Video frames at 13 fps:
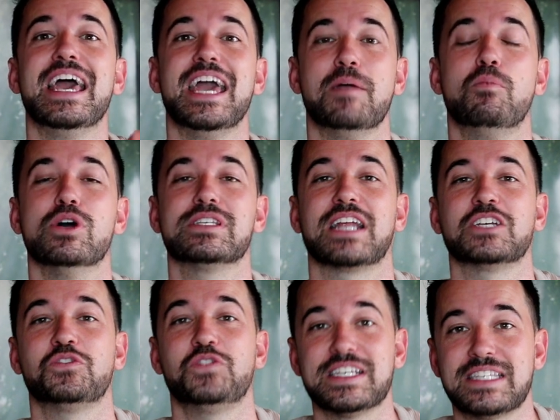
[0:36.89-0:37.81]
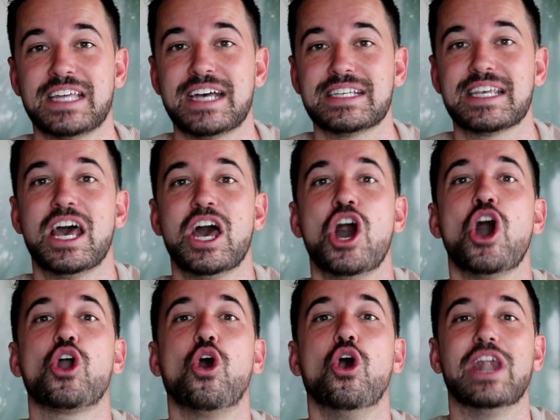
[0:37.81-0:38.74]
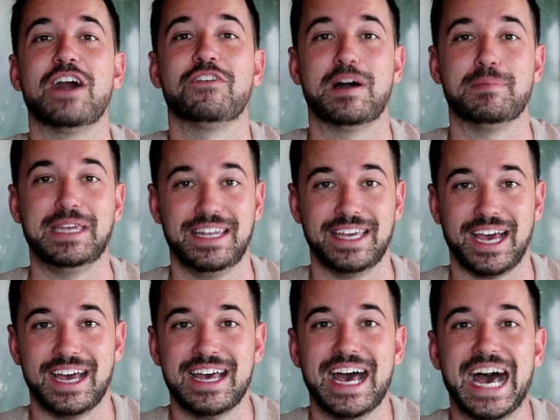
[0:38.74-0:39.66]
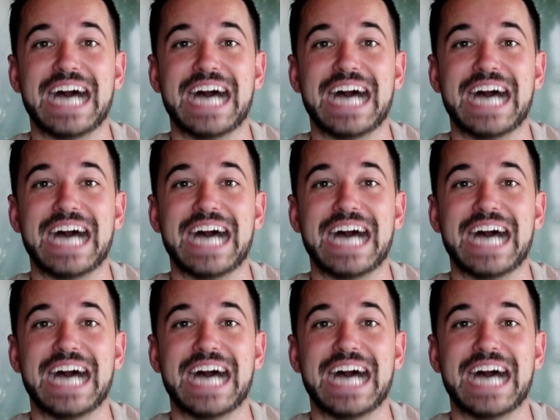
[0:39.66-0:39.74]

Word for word: en vuestras fiestas con la familia.